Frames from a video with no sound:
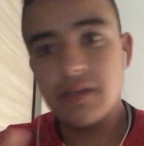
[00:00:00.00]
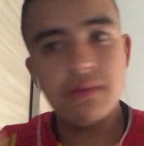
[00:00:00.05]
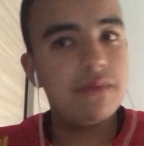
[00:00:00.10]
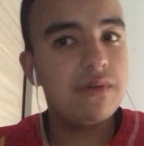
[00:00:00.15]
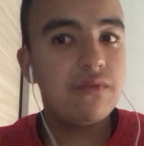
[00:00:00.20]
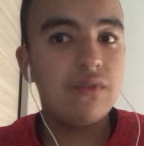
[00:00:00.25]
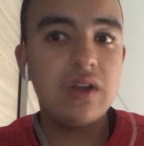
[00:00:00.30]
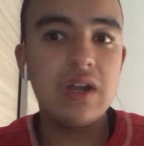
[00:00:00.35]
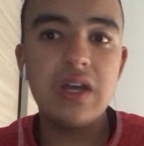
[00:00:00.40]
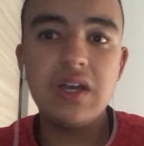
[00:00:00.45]
mais
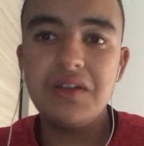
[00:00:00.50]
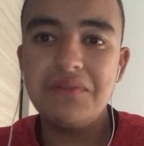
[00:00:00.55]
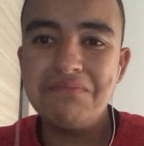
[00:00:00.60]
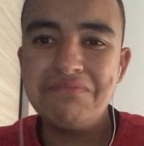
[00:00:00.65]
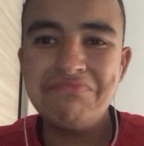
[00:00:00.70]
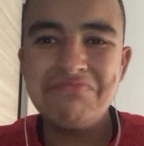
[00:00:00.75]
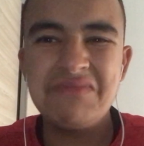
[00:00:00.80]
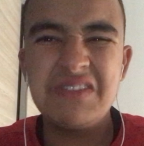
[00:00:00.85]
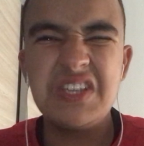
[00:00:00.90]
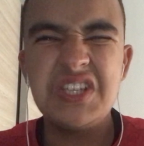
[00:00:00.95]
voilà,
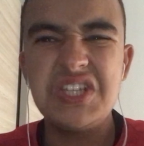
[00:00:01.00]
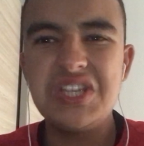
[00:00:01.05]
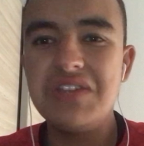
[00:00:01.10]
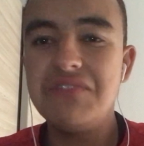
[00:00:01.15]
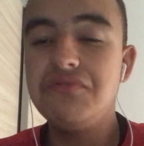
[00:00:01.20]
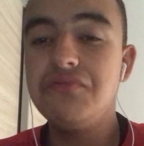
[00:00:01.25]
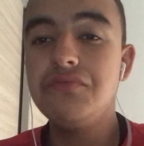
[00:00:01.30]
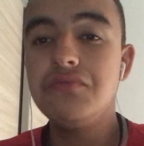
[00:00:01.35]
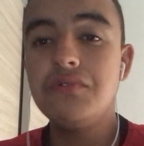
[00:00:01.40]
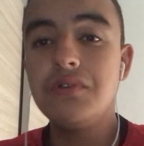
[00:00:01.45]
j'ai
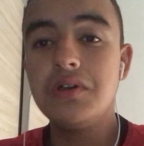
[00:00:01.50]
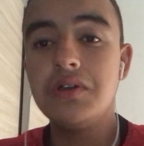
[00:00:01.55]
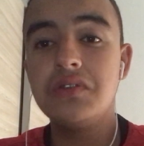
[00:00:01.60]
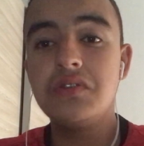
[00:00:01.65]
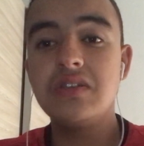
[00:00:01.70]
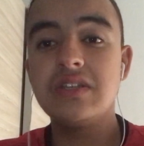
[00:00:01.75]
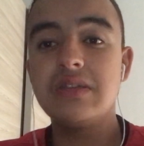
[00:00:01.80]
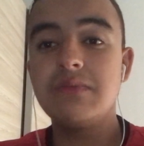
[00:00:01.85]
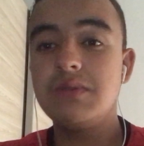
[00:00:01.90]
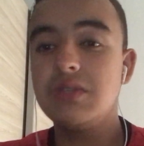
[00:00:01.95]
vu
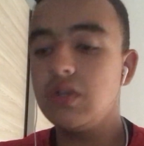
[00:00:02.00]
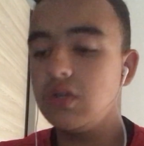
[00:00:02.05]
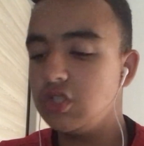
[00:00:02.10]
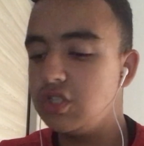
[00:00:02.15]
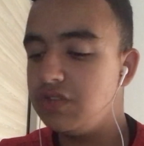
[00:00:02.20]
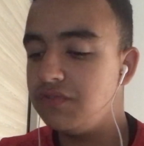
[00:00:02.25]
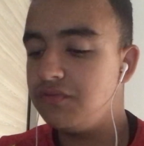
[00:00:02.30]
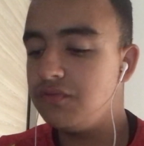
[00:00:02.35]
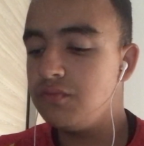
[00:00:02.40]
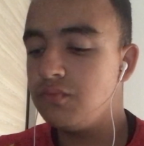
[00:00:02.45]
deuxième mi-temps,
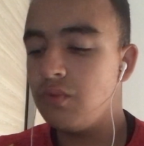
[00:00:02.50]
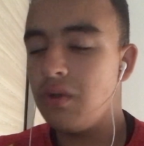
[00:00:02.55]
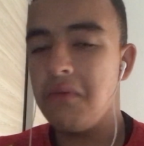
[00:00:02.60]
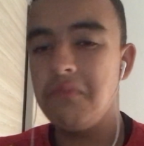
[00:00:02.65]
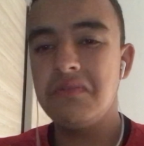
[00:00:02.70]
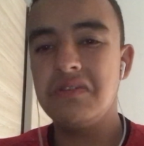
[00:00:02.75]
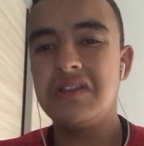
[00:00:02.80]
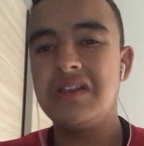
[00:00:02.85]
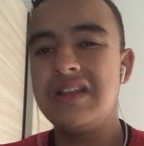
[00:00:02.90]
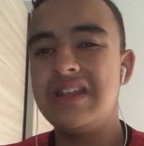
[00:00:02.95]
j'ai vu
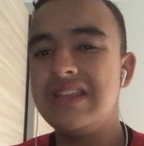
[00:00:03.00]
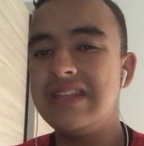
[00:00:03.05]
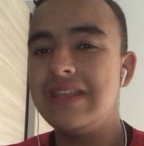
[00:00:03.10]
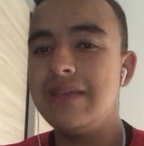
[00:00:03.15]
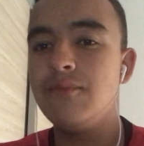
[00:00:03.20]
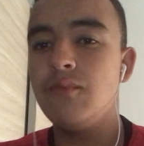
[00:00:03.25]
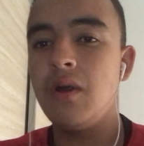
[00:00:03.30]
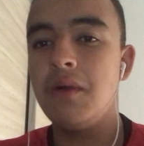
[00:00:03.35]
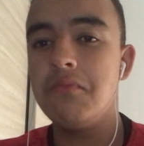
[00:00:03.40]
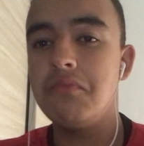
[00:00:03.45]
moins, elle
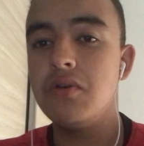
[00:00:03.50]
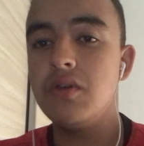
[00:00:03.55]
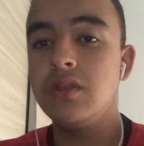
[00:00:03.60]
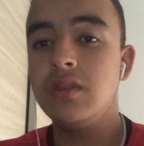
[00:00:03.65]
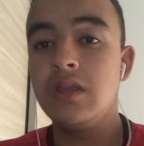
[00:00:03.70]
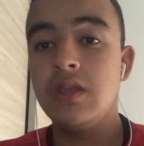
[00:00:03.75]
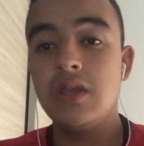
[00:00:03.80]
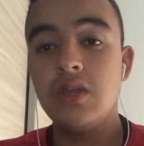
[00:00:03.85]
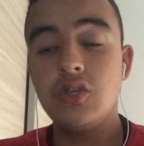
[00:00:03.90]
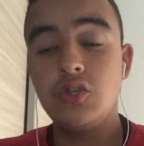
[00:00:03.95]
était moins bonne,
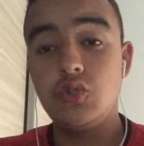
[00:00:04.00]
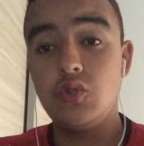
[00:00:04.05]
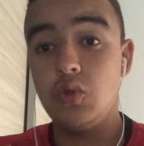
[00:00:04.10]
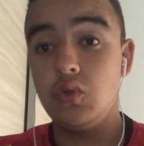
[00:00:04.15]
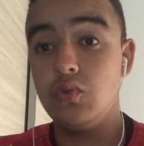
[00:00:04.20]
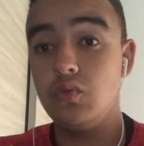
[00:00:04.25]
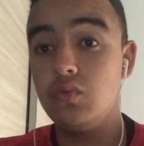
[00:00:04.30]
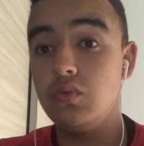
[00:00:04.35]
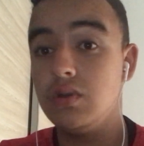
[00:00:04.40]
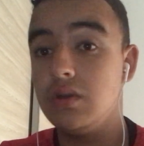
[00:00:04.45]

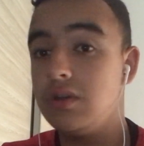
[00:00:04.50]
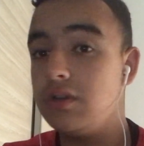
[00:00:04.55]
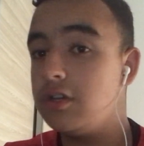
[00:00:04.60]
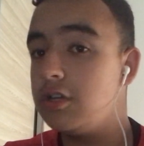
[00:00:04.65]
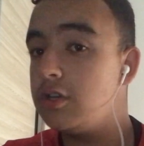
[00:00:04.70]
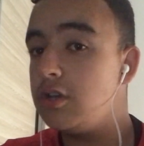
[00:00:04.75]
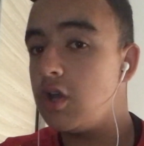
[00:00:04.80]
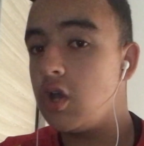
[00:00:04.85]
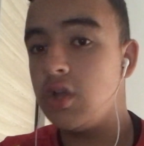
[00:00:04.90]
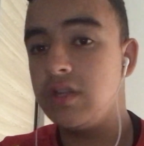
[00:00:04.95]
surtout
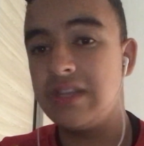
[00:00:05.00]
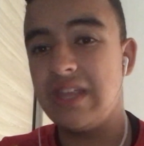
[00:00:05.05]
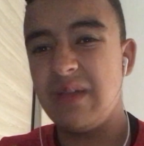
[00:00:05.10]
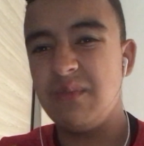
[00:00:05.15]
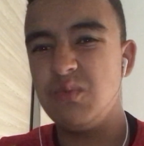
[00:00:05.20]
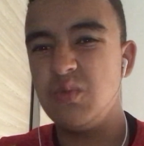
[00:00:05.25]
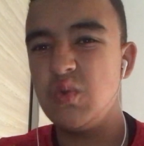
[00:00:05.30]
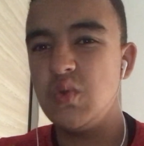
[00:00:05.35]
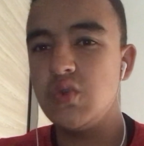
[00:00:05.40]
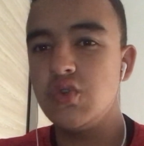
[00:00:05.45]
en
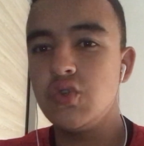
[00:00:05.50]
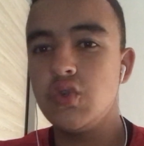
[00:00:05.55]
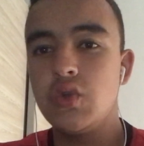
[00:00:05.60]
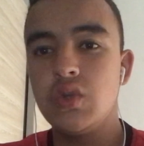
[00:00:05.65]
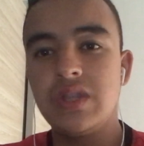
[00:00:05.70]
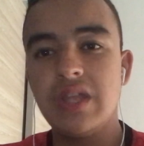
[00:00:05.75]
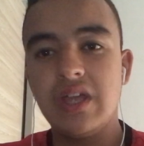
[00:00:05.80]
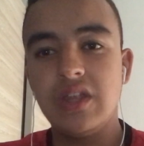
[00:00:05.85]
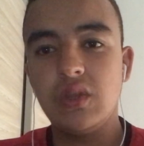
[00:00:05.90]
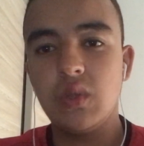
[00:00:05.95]
termes de jeu,
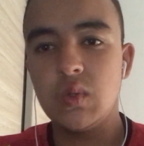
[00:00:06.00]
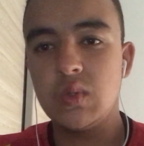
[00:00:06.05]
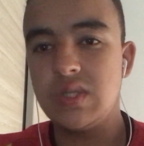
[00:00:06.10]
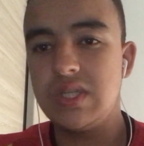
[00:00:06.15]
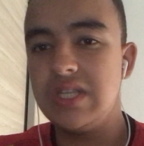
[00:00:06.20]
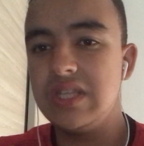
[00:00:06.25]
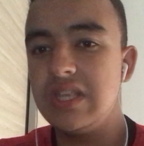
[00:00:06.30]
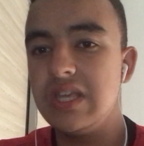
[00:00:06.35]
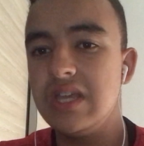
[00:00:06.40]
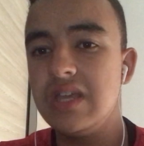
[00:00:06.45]

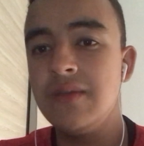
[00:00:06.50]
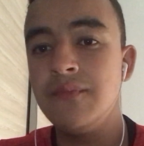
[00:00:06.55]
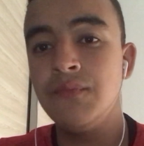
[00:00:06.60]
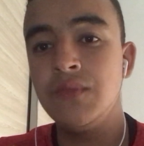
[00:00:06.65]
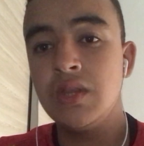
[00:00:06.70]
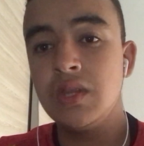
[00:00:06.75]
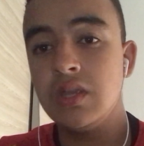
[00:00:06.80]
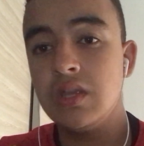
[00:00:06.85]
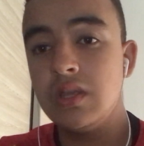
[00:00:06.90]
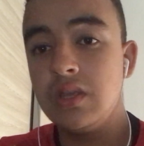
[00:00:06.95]
d'intensité
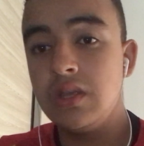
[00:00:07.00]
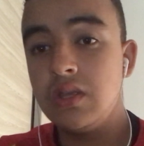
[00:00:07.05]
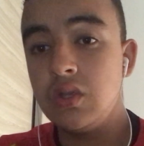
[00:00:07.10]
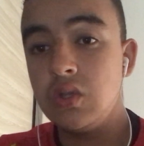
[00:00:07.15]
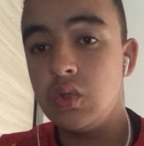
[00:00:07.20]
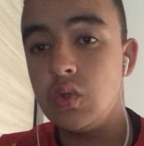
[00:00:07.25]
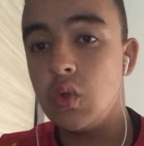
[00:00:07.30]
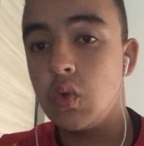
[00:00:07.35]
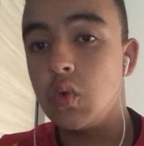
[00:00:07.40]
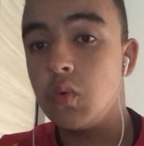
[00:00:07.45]

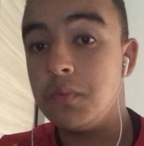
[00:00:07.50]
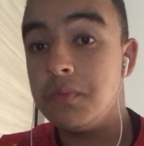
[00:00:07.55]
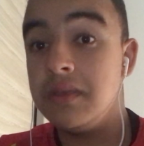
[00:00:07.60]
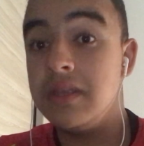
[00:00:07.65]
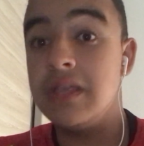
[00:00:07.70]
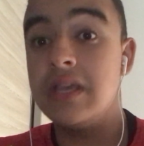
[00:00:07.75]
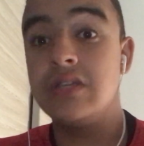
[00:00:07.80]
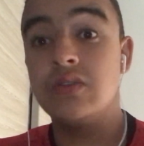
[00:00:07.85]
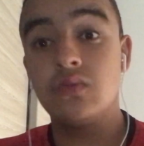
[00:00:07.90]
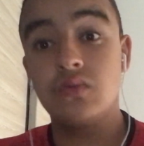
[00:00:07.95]
de
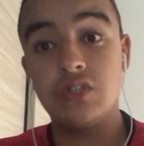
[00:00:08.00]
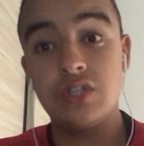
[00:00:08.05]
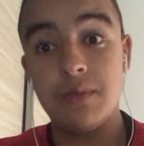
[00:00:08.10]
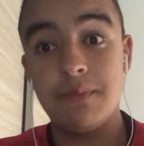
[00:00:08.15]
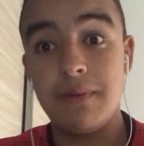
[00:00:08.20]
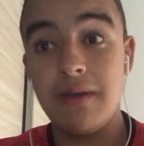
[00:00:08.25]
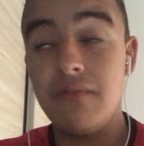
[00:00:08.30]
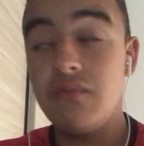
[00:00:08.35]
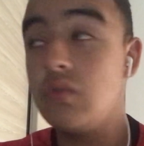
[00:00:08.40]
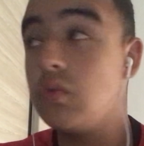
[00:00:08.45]
combinaison, j'ai
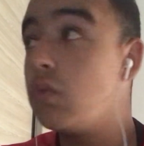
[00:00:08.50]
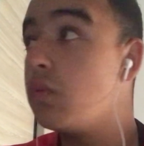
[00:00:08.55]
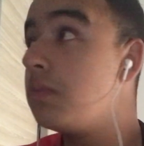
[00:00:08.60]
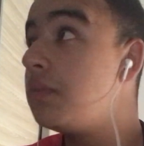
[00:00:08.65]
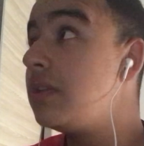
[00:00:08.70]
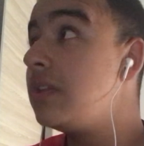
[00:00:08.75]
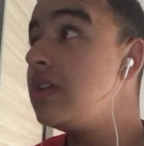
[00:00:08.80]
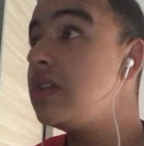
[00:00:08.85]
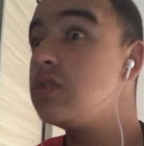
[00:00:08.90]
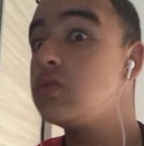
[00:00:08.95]
pas vu de
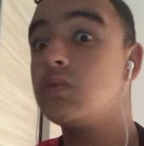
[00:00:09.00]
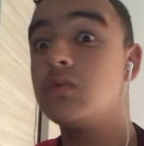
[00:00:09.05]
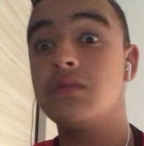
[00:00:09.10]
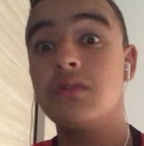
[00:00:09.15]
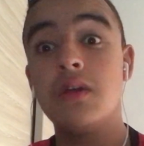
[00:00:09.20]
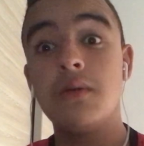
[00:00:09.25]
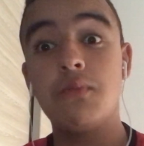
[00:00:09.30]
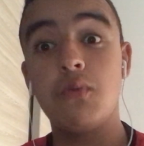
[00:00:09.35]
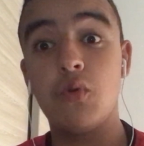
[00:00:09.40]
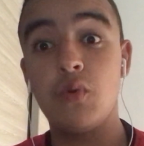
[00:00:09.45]
combinaison.
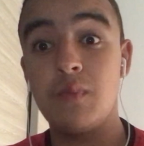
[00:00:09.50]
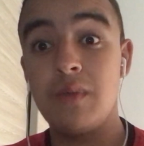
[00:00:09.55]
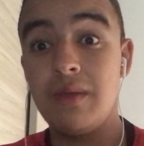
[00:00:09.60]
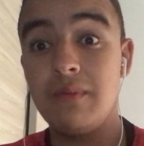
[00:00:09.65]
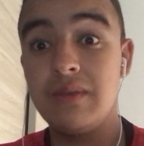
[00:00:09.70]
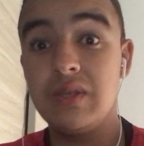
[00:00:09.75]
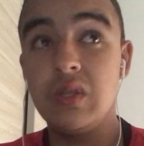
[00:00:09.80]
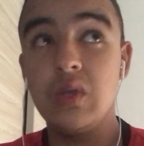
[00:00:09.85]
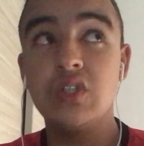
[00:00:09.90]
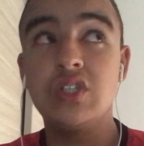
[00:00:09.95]
Première
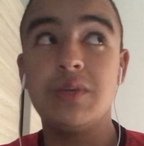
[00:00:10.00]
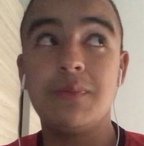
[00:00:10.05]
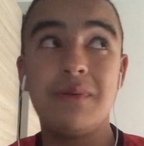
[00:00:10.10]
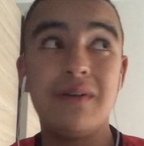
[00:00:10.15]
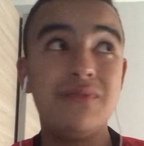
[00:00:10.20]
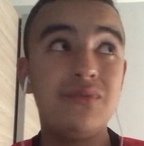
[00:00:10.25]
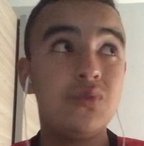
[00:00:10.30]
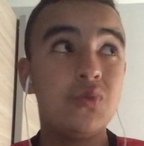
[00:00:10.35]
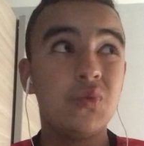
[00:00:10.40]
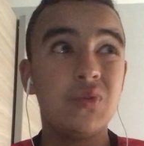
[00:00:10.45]
mi-temps, j'ai
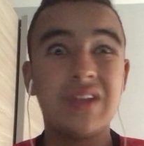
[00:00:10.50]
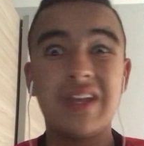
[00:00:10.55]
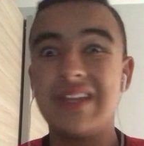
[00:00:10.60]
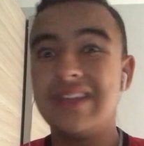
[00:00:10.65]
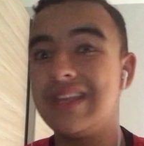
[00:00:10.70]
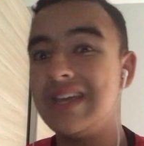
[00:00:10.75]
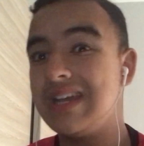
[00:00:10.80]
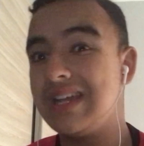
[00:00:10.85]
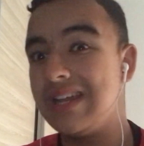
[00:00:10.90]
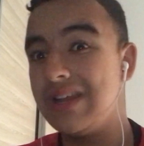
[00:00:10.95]
pas vu de
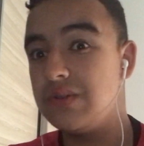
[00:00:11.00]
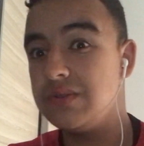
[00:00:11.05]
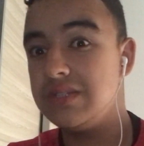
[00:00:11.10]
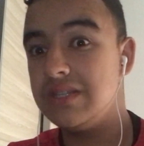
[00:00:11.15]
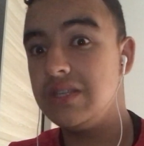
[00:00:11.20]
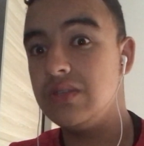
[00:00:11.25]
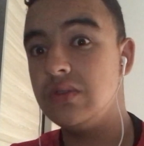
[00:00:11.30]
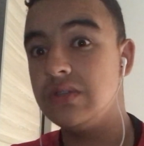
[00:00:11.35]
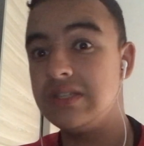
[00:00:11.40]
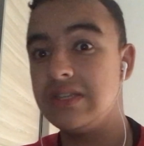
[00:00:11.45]
contre-attaque. Là
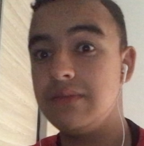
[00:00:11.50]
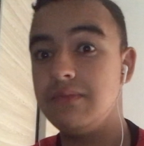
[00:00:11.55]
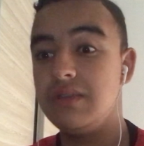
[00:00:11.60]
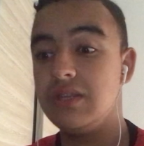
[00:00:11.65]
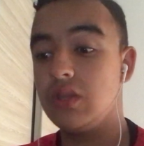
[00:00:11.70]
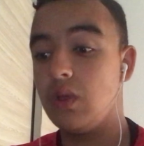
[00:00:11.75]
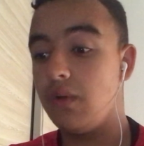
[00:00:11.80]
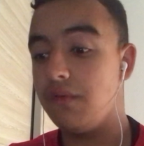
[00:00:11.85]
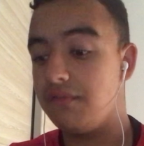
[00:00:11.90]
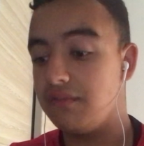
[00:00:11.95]
aussi, deuxième
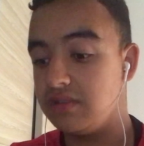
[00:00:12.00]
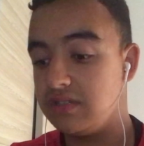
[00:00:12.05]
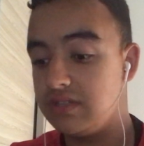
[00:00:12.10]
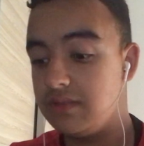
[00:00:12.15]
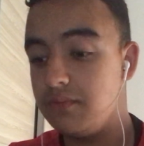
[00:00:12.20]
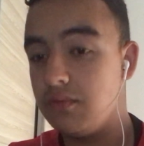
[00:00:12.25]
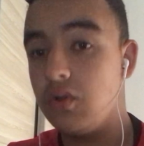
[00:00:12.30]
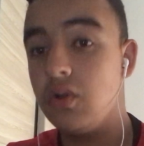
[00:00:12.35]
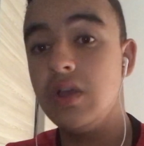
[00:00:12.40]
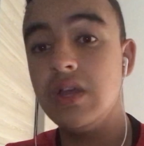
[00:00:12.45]
mi-temps,
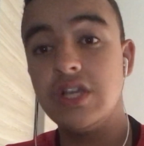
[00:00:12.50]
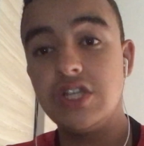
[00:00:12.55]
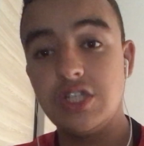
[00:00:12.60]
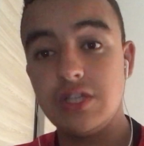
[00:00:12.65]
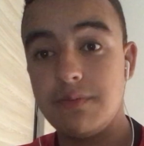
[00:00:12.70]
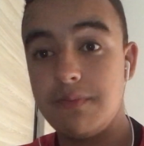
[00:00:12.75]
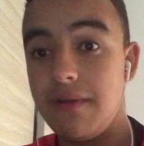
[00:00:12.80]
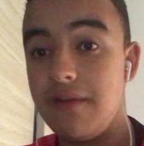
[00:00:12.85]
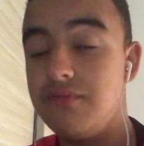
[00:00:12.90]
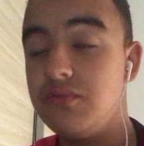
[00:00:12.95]
offensivement,
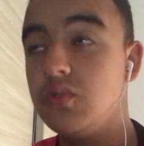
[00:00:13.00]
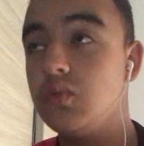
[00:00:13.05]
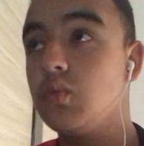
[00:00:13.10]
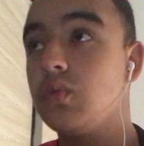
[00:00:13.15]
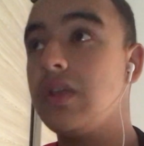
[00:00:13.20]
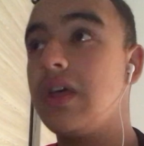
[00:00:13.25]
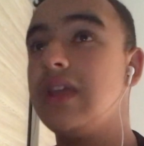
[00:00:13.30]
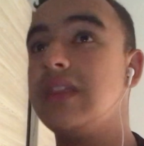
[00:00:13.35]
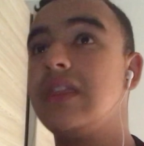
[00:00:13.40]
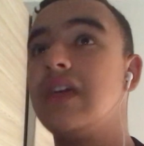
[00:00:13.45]
j'ai pas vu de
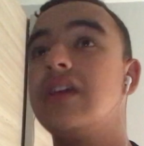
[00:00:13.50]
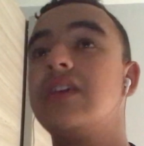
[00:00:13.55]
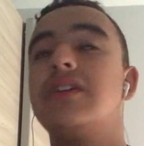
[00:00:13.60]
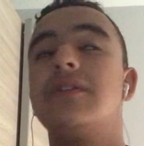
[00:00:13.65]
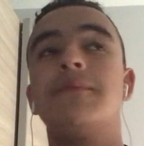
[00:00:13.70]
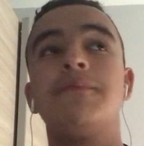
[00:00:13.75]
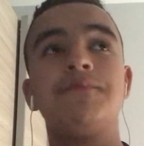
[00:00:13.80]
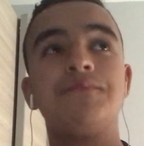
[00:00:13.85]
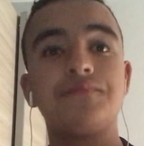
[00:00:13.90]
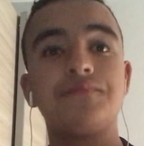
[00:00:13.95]
contre-attaque.